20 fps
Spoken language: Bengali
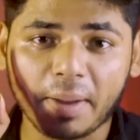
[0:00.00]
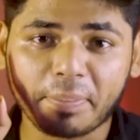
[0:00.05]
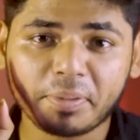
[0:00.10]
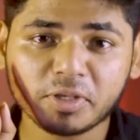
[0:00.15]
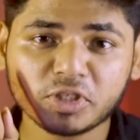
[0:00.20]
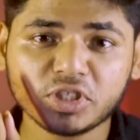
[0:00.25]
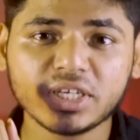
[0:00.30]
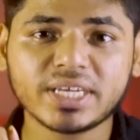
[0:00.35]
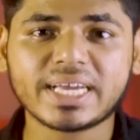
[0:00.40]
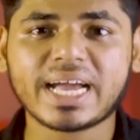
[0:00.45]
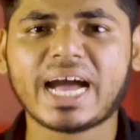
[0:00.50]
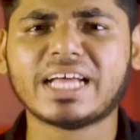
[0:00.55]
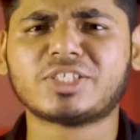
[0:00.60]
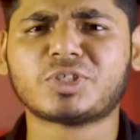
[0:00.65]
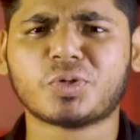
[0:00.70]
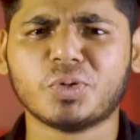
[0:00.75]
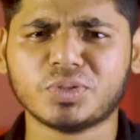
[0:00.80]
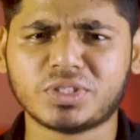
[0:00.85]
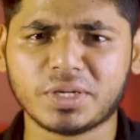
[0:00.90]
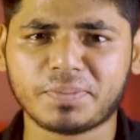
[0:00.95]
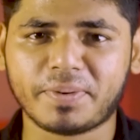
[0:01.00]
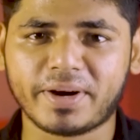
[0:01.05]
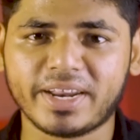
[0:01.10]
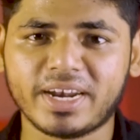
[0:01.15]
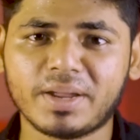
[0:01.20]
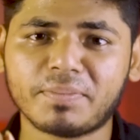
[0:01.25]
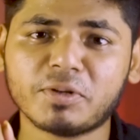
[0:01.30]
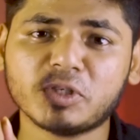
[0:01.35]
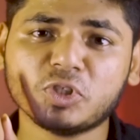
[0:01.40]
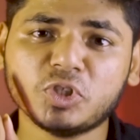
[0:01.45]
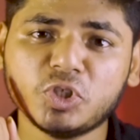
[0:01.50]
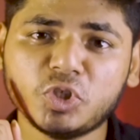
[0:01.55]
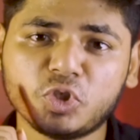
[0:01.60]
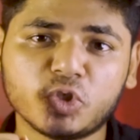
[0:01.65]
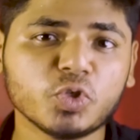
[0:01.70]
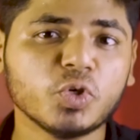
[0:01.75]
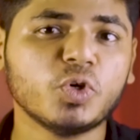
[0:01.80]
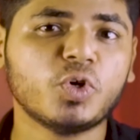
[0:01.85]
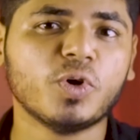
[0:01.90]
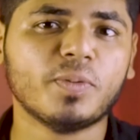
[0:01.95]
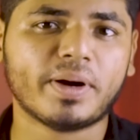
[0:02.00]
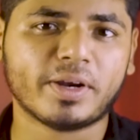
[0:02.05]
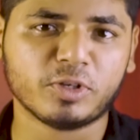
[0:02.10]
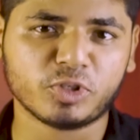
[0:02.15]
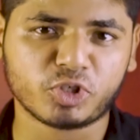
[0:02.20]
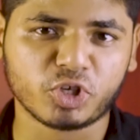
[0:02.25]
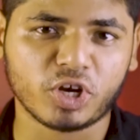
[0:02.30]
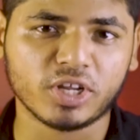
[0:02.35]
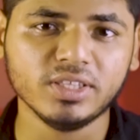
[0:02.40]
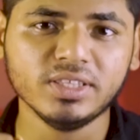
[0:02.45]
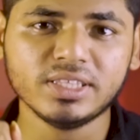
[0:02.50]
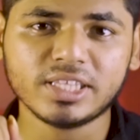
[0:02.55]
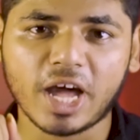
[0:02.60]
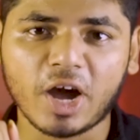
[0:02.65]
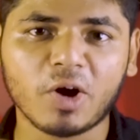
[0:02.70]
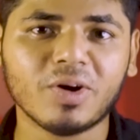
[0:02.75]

আপনি যদি কাজ করতে পারেন আপনি যদি যোগ্য মানুষ হন